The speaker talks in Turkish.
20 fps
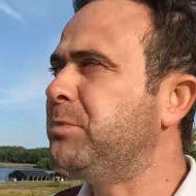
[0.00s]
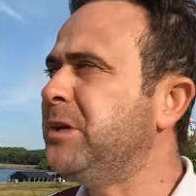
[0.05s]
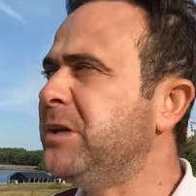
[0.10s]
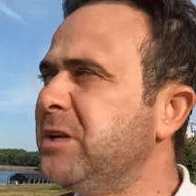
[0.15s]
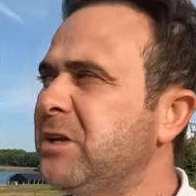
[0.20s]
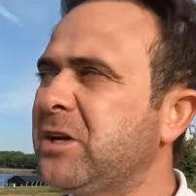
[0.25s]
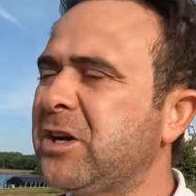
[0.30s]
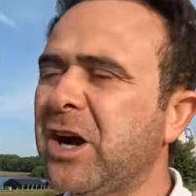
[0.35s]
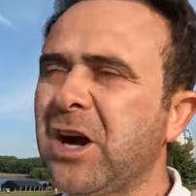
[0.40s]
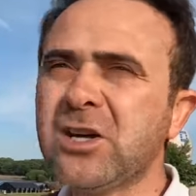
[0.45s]

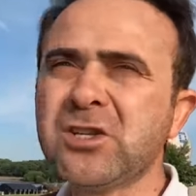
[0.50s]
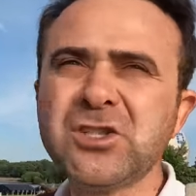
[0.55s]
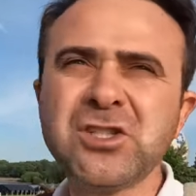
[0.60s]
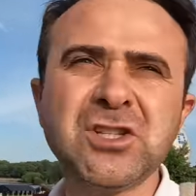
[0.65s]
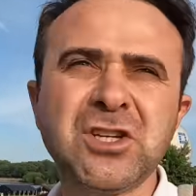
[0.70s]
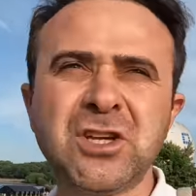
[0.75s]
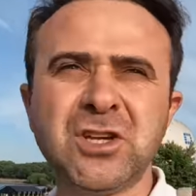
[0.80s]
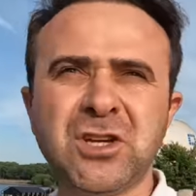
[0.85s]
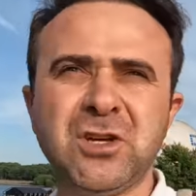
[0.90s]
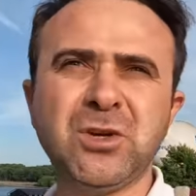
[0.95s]

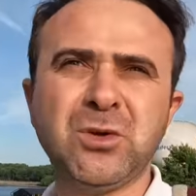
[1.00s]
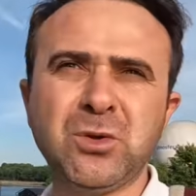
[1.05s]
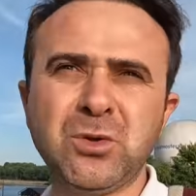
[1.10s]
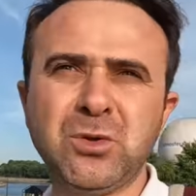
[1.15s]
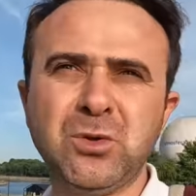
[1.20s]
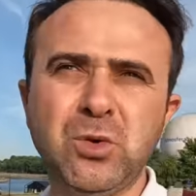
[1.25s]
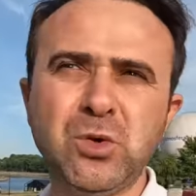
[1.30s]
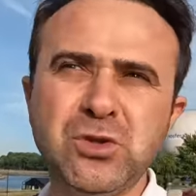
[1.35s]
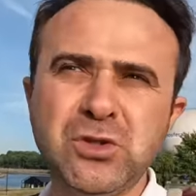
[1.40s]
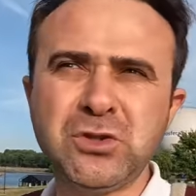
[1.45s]
birkaç
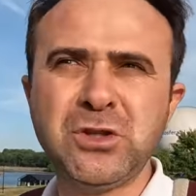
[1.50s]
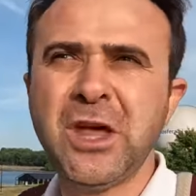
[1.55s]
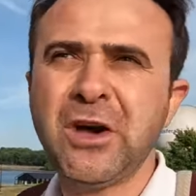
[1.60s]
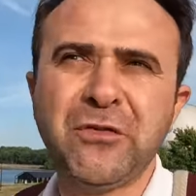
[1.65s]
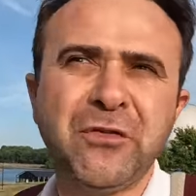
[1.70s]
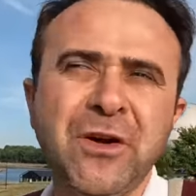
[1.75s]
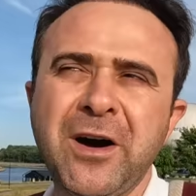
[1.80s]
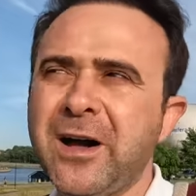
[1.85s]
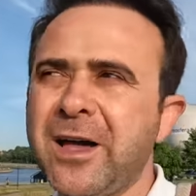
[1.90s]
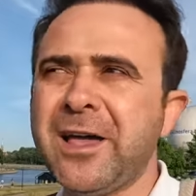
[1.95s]
yüz
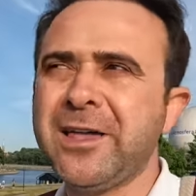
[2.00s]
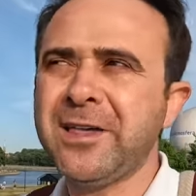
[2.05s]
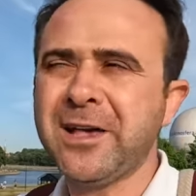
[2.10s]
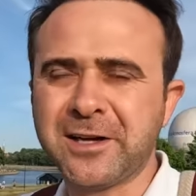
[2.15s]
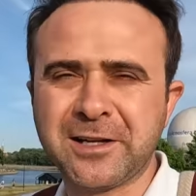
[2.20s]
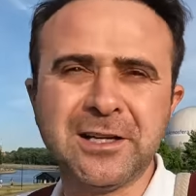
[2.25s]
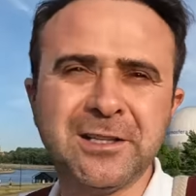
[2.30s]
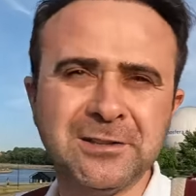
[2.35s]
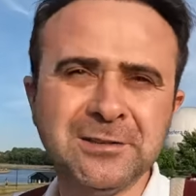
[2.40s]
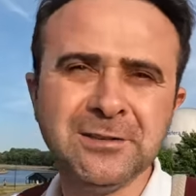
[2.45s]
defaya
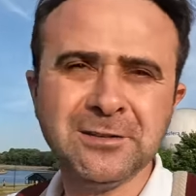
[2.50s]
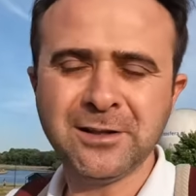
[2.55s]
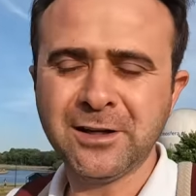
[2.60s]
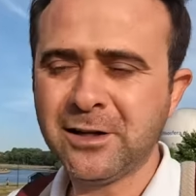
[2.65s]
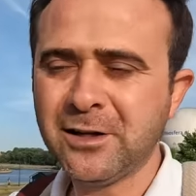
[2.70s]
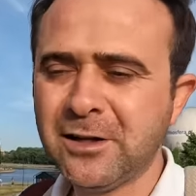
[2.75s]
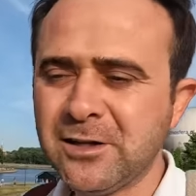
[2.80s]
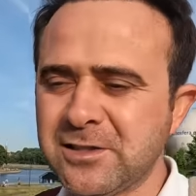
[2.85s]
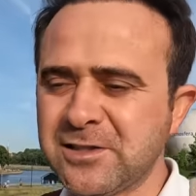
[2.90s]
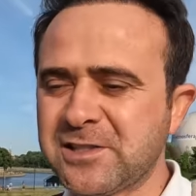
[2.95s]
yakın
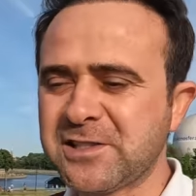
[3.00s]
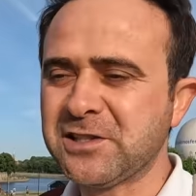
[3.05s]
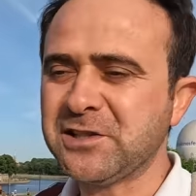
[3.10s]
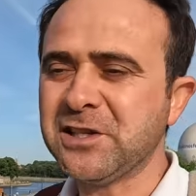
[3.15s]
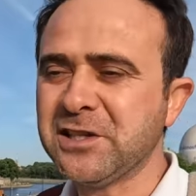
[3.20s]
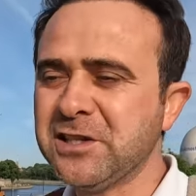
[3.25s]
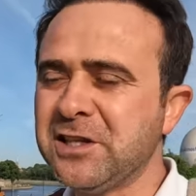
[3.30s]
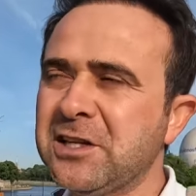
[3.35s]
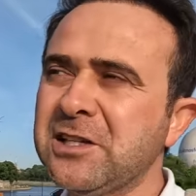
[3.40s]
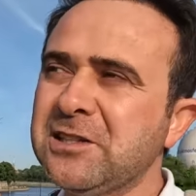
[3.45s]

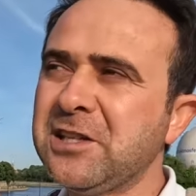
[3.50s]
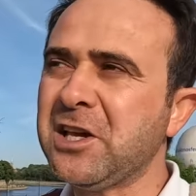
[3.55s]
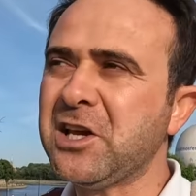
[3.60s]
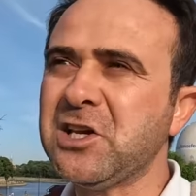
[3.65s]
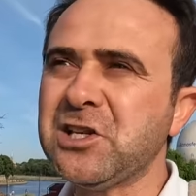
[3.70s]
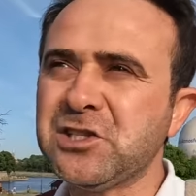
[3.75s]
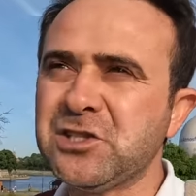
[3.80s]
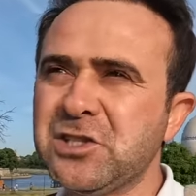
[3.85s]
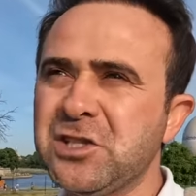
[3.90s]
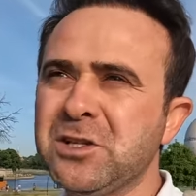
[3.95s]
sınırları
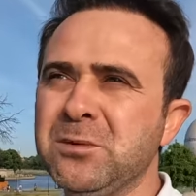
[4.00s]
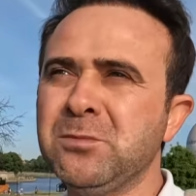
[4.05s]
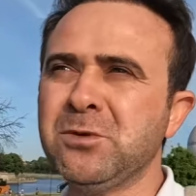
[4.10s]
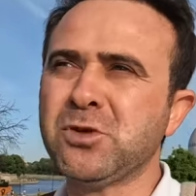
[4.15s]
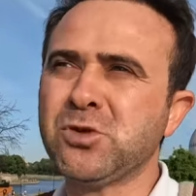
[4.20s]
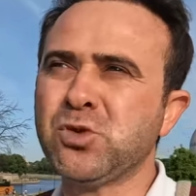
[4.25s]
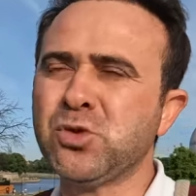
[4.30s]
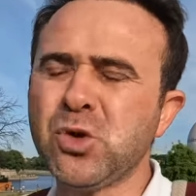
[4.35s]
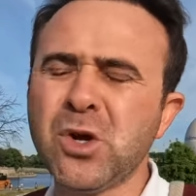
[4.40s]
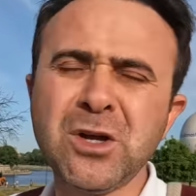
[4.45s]

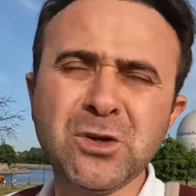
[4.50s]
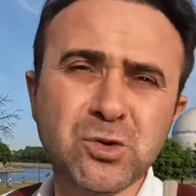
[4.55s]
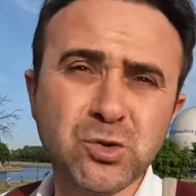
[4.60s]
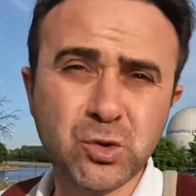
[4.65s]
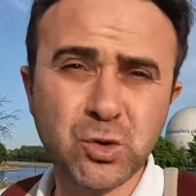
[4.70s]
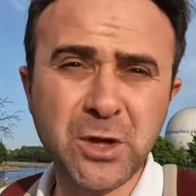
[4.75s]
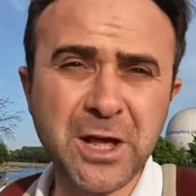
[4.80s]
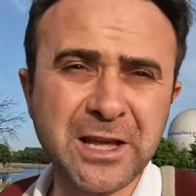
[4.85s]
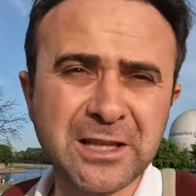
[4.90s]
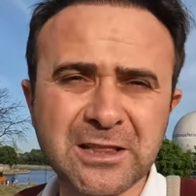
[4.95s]
değiştirilmiş, sürekli
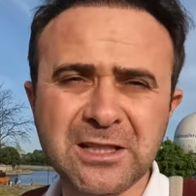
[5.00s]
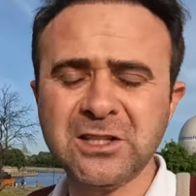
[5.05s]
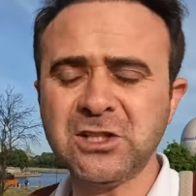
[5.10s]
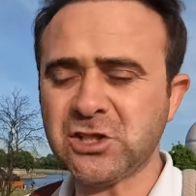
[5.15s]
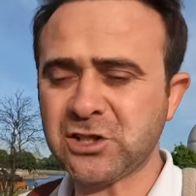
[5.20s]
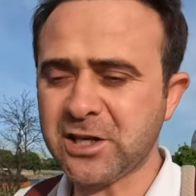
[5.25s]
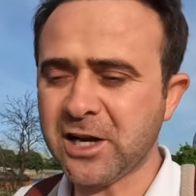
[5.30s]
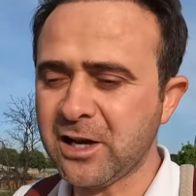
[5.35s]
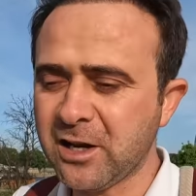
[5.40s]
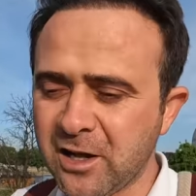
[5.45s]
sürekli
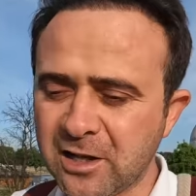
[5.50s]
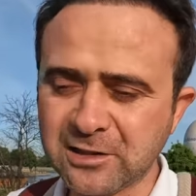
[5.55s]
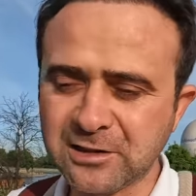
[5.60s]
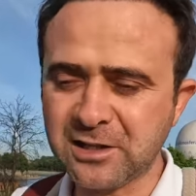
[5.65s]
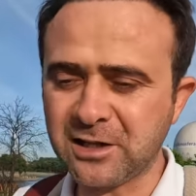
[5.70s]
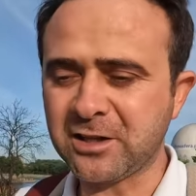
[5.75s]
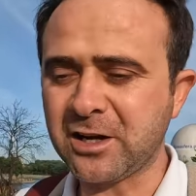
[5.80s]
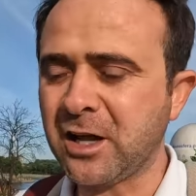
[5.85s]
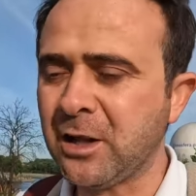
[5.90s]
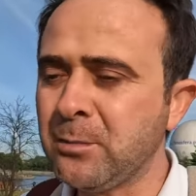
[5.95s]
işgal
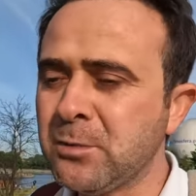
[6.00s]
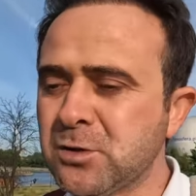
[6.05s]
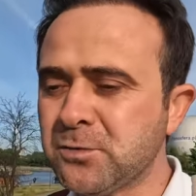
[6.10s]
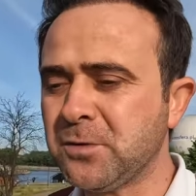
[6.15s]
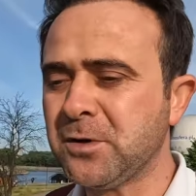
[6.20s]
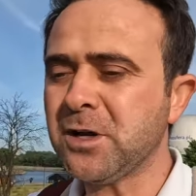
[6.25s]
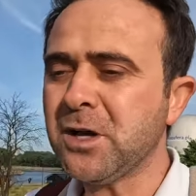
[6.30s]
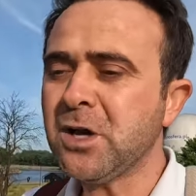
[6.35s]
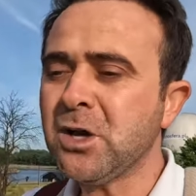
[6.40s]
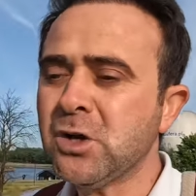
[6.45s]
altında
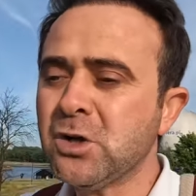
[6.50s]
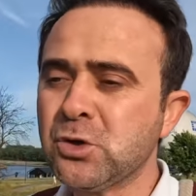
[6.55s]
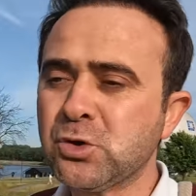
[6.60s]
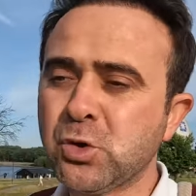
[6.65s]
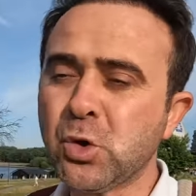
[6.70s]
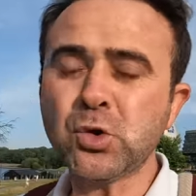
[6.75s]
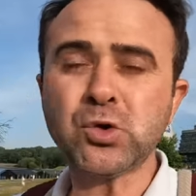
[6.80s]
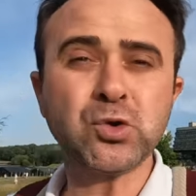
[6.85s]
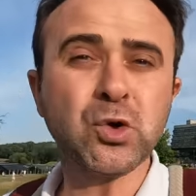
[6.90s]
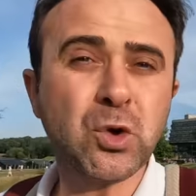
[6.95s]
kalmış ve
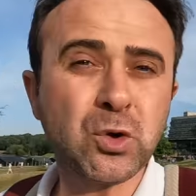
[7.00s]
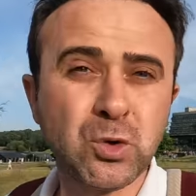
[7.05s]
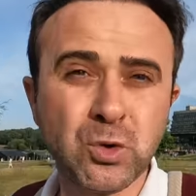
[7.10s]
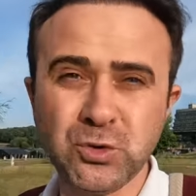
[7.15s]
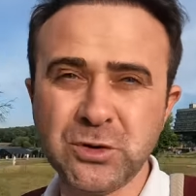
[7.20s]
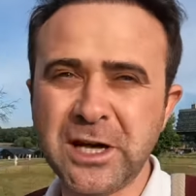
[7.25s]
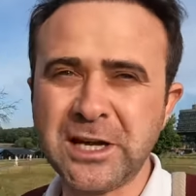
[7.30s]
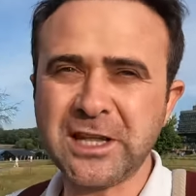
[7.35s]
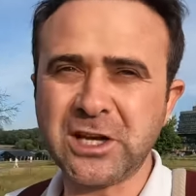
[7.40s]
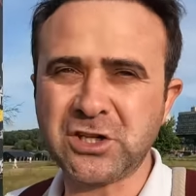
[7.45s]
çok zor
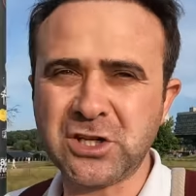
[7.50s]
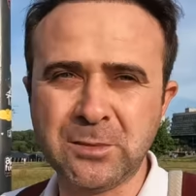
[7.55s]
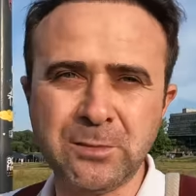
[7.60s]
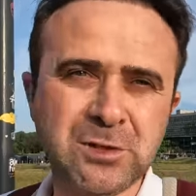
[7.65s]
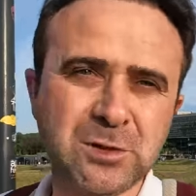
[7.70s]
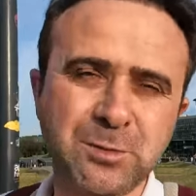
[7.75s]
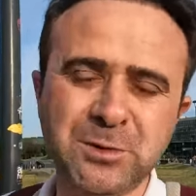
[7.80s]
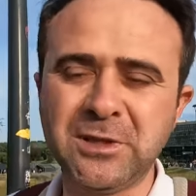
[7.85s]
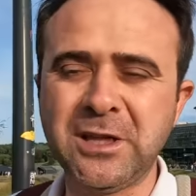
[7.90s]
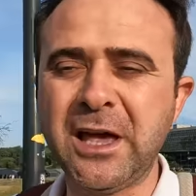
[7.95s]
günler
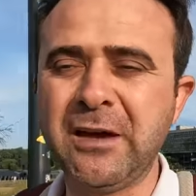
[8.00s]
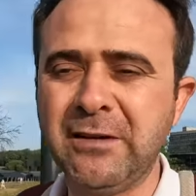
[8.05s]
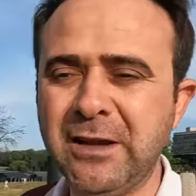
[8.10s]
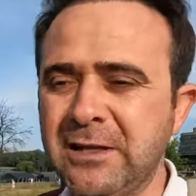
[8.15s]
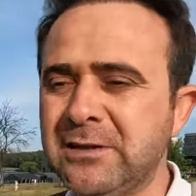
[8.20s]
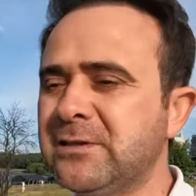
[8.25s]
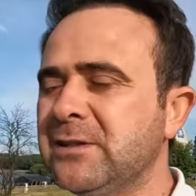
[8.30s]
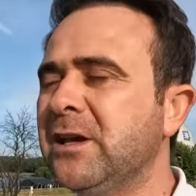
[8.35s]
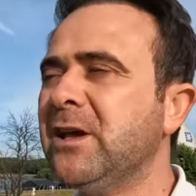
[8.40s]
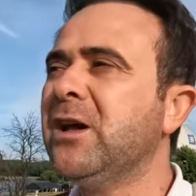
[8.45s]
yaşamış bir
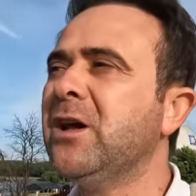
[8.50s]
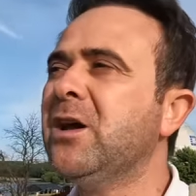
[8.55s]
devlet